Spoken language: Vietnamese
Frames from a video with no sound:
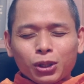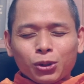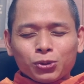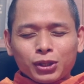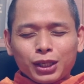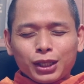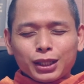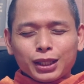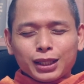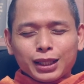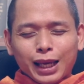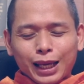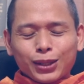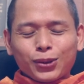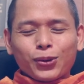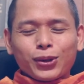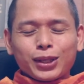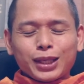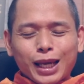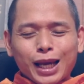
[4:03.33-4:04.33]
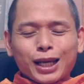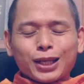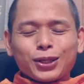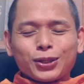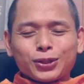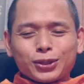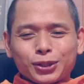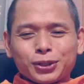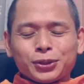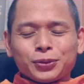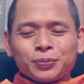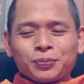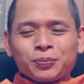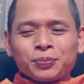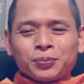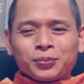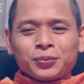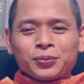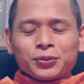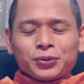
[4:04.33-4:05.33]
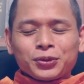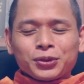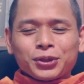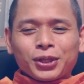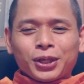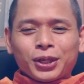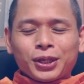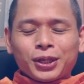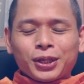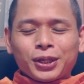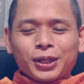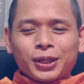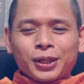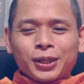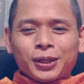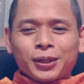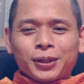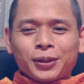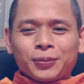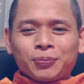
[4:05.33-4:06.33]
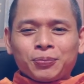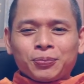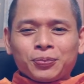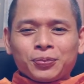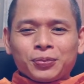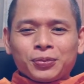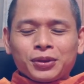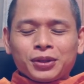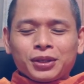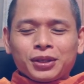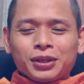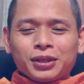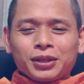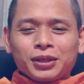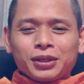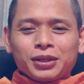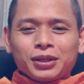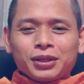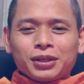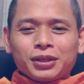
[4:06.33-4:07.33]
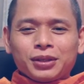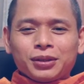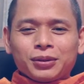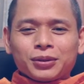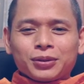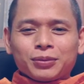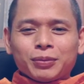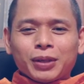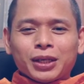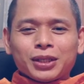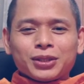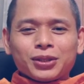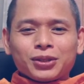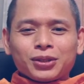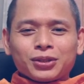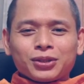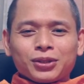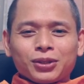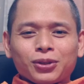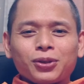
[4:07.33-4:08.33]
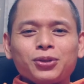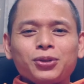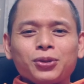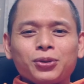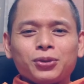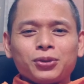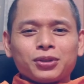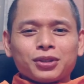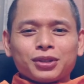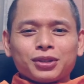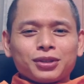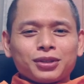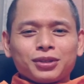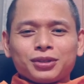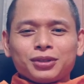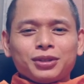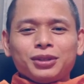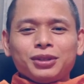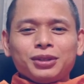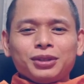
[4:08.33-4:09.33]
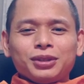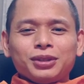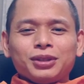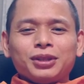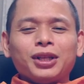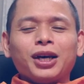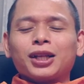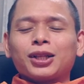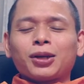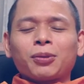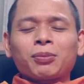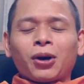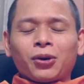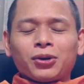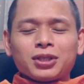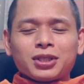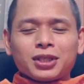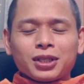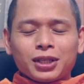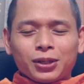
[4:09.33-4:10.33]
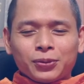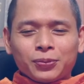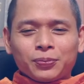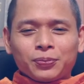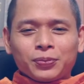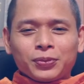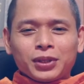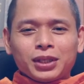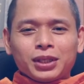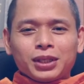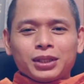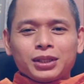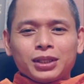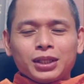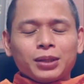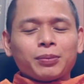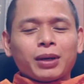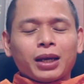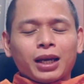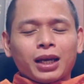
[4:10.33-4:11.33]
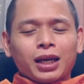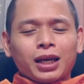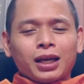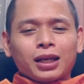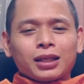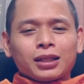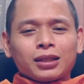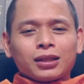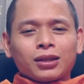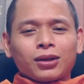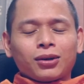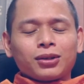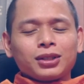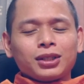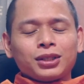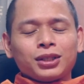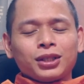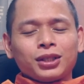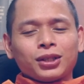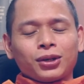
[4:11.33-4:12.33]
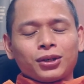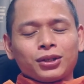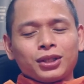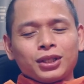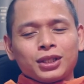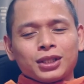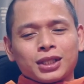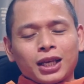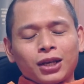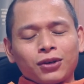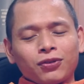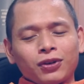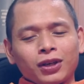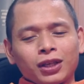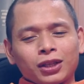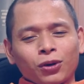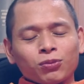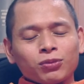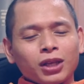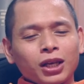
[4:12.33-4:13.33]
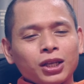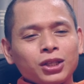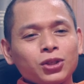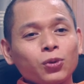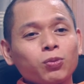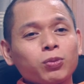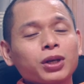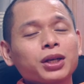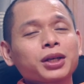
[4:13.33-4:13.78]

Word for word: tiên là đã có cái giá đó rồi Đó Bởi sư, sư nói vui nói Lên không nổi với sư đâu Nhưng mà nói gì thì nói thì xét về tổng thể chung á